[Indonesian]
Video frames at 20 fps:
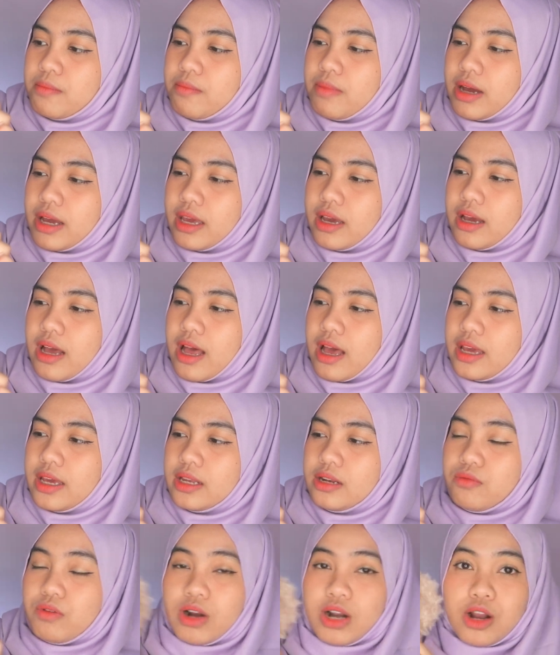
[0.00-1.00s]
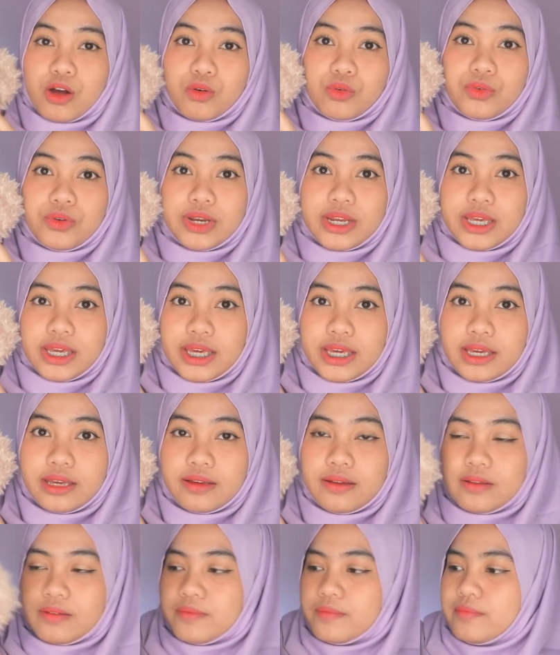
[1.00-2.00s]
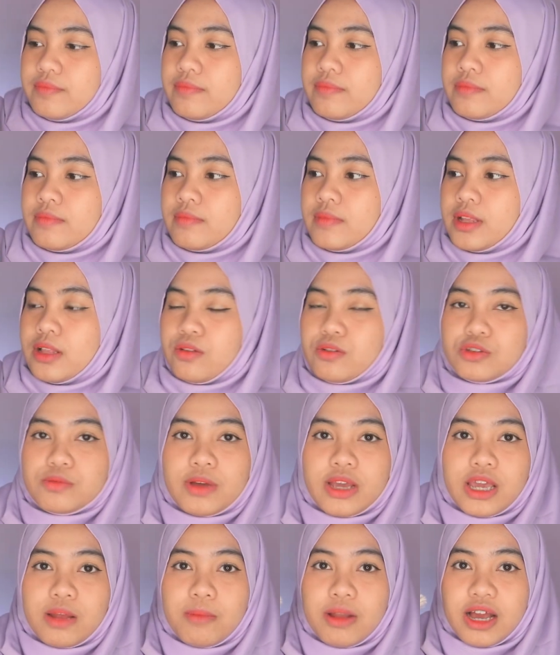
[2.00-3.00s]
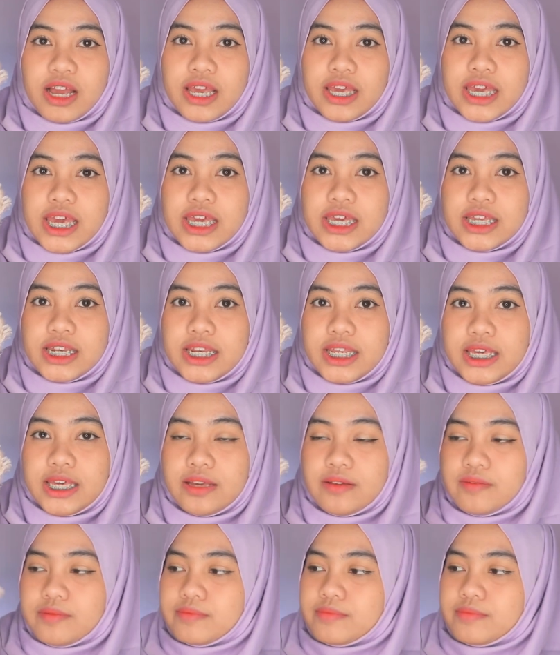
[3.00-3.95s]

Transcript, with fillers: pakai kain warna kuning terus bagian belakangnya kayak gini